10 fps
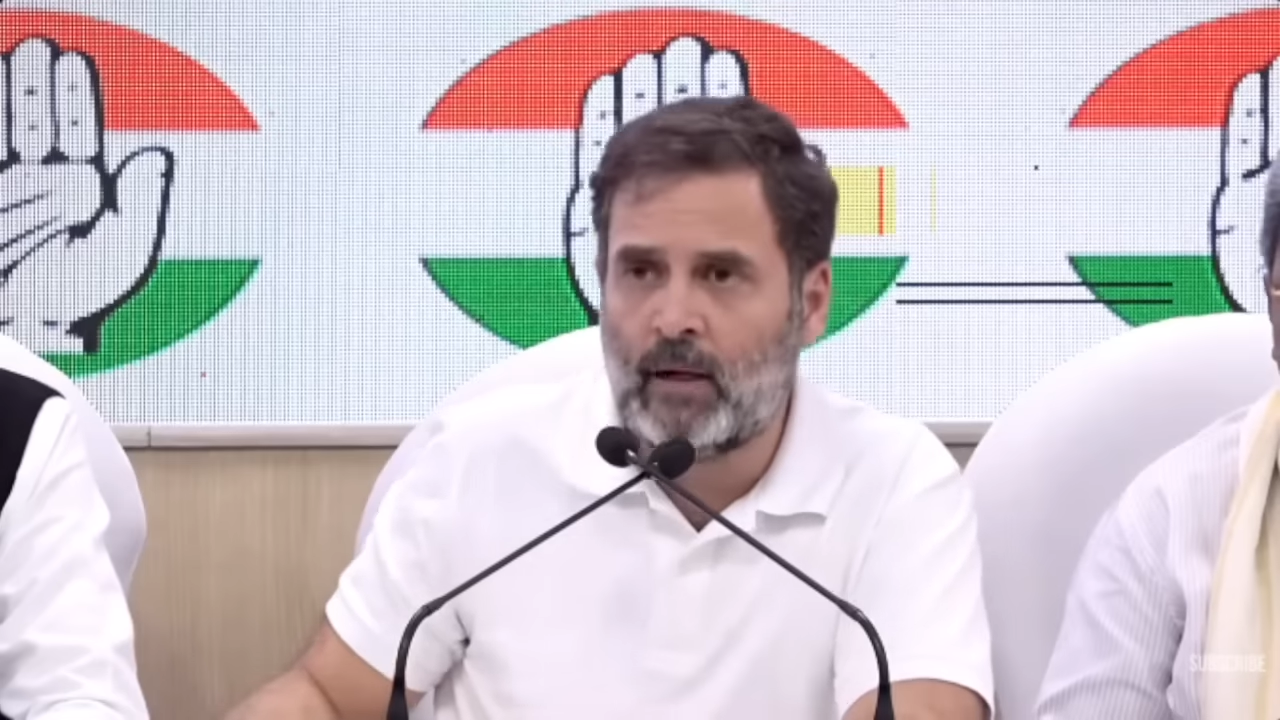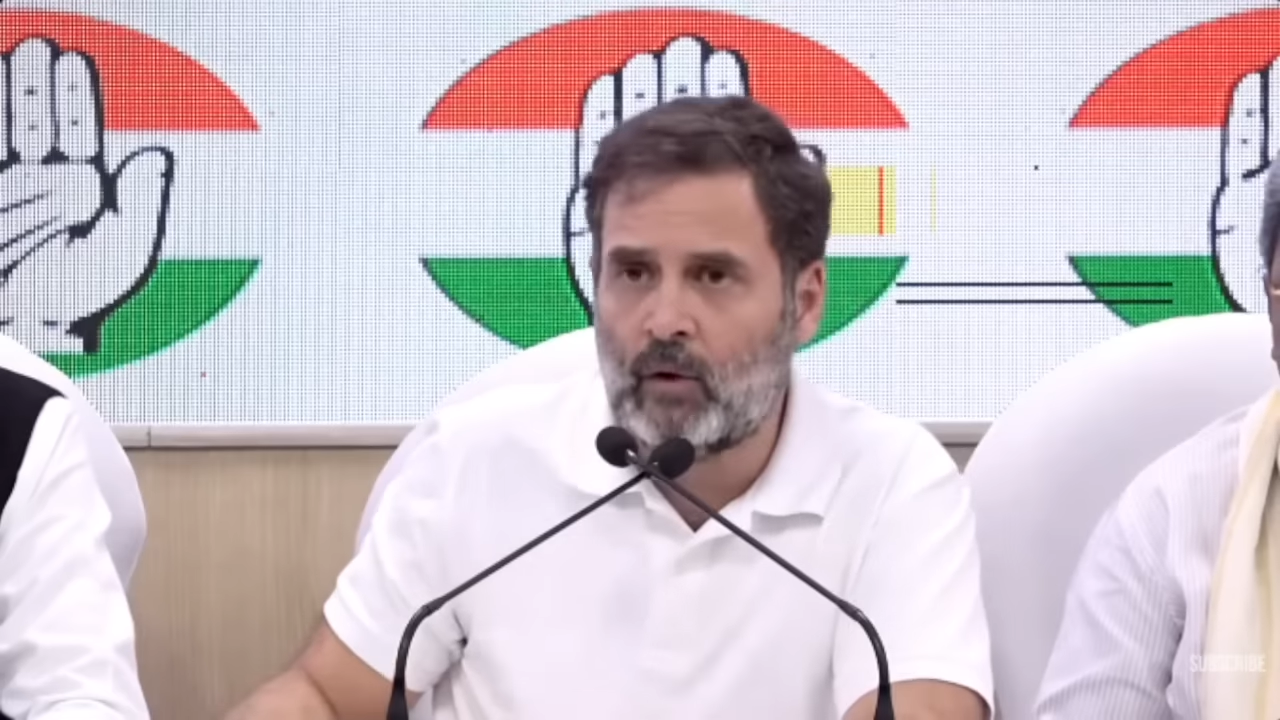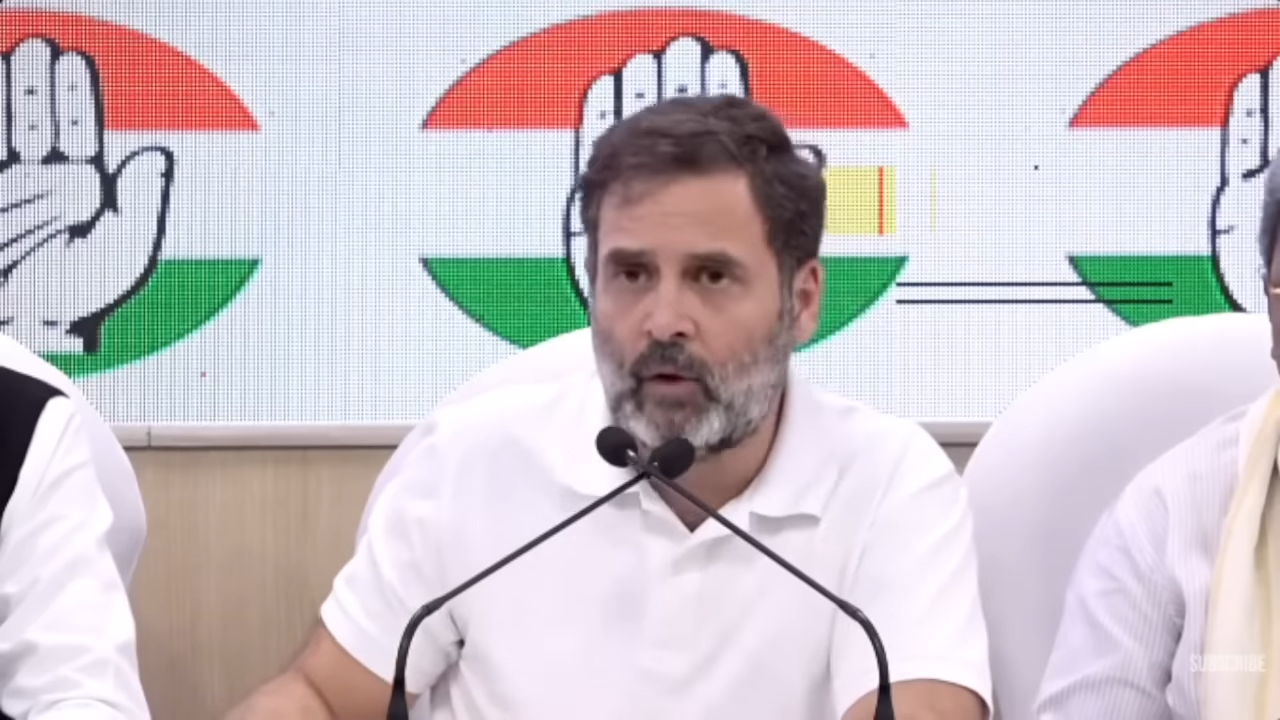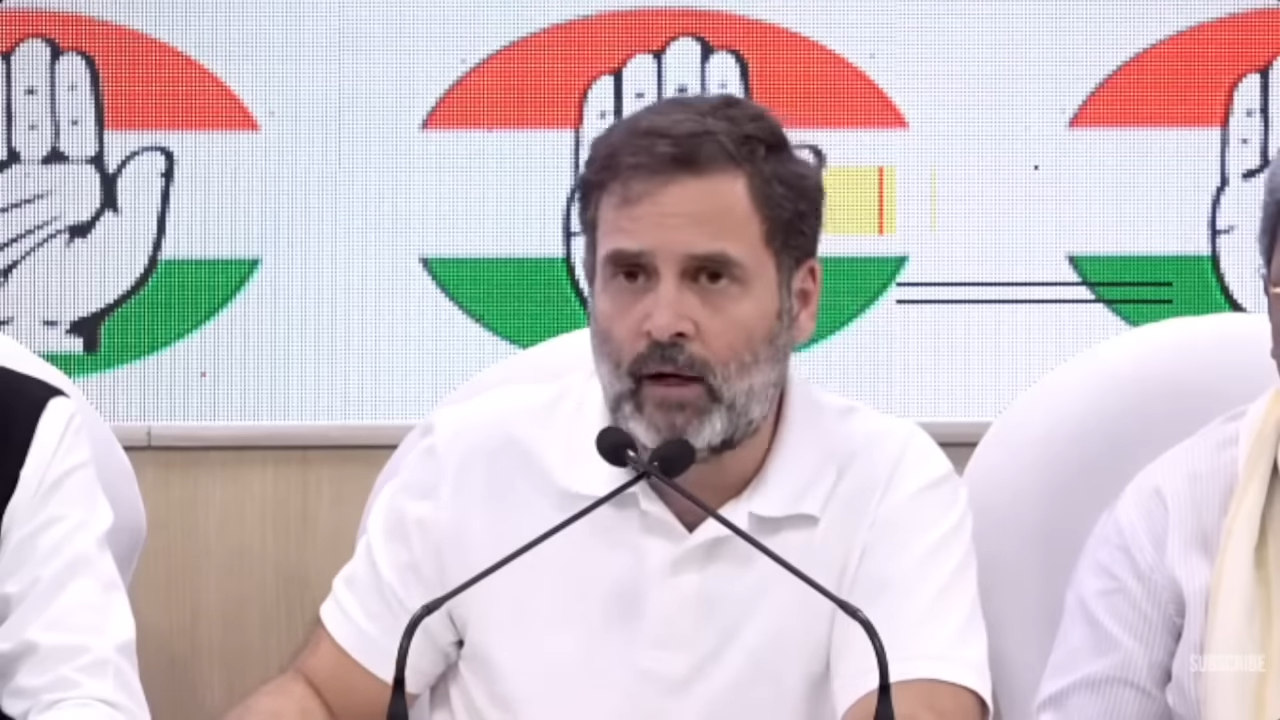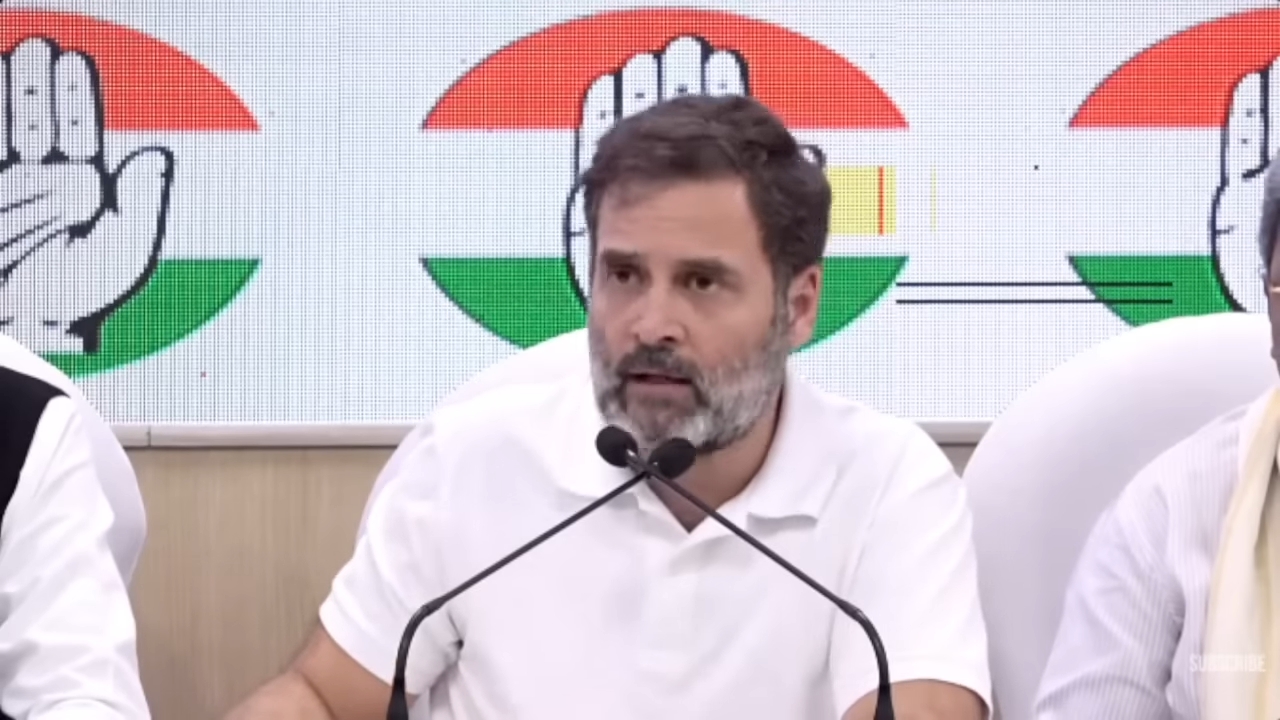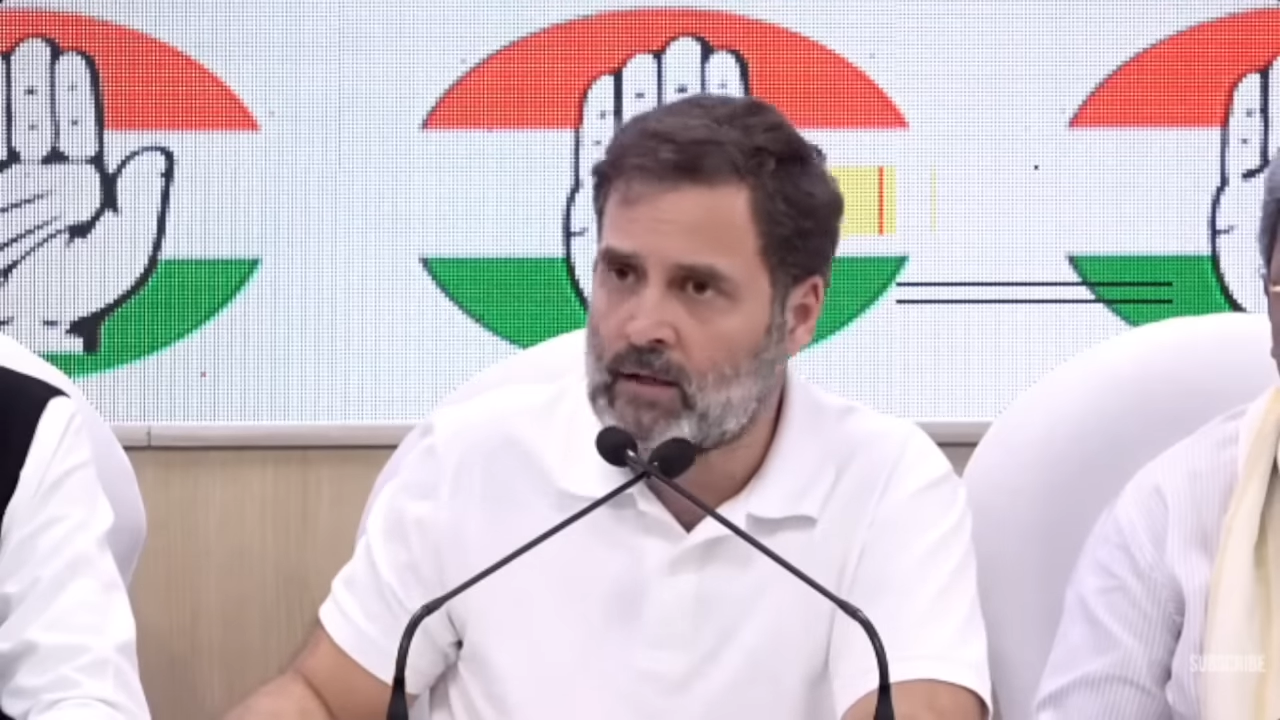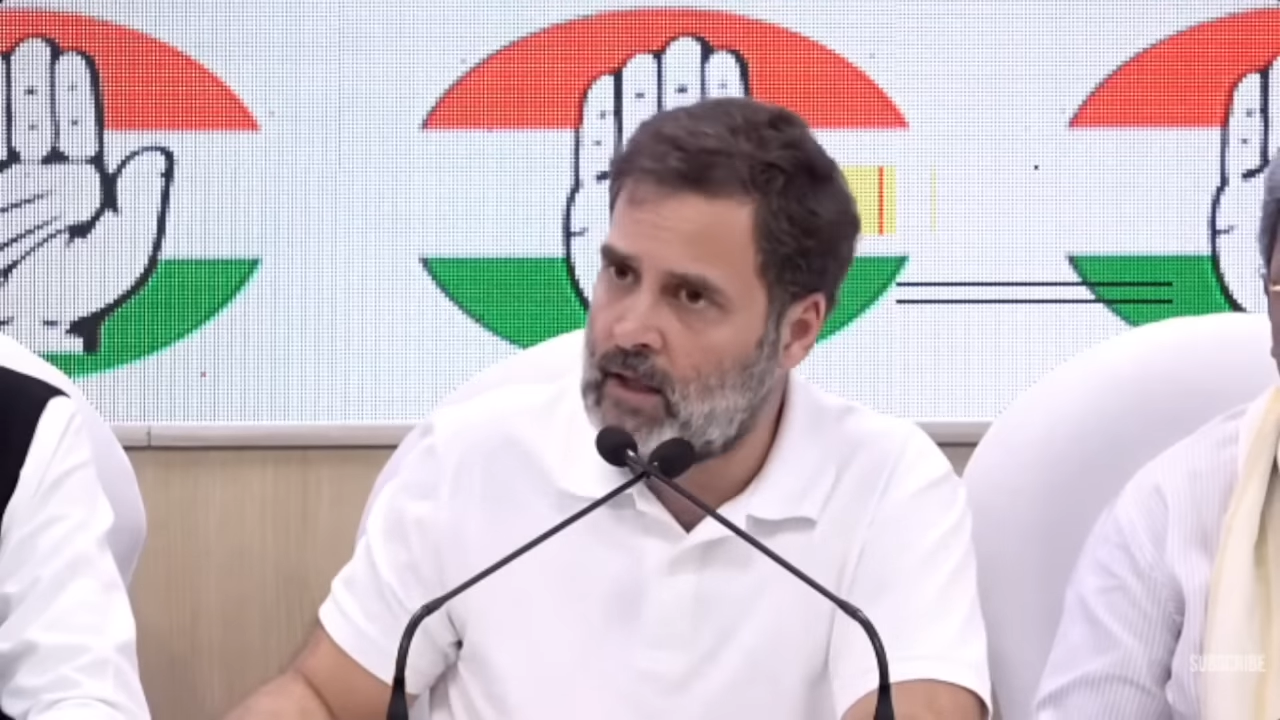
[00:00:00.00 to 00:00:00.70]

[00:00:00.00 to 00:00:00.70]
में इन्होंने हेल्थ